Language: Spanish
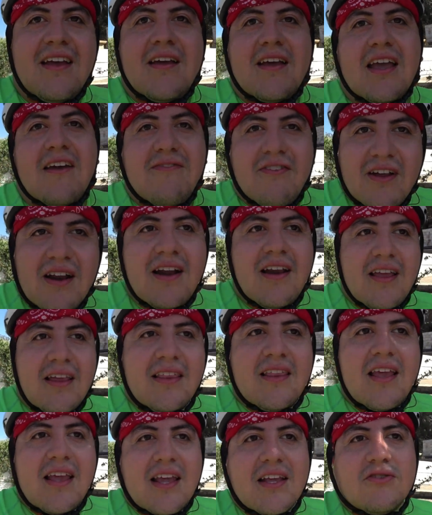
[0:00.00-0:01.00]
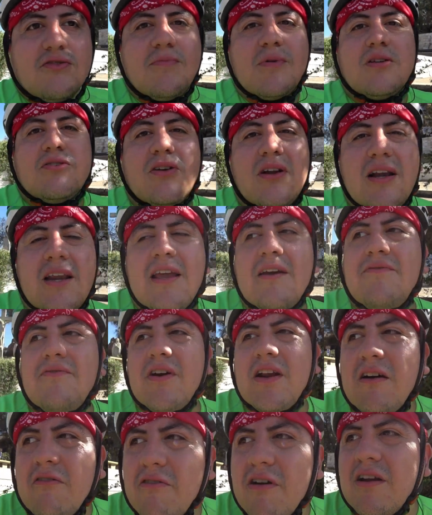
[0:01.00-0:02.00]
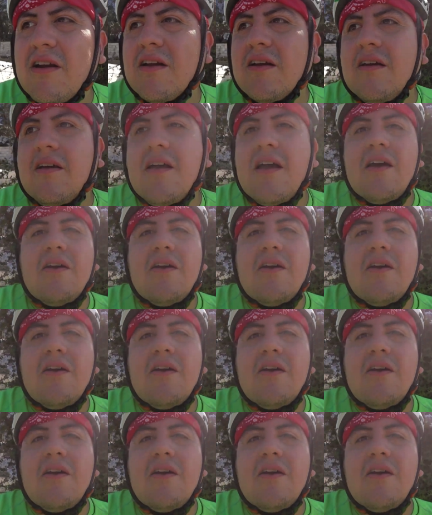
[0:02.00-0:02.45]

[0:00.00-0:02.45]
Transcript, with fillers: que fuera linda y que su personalidad fuera buena,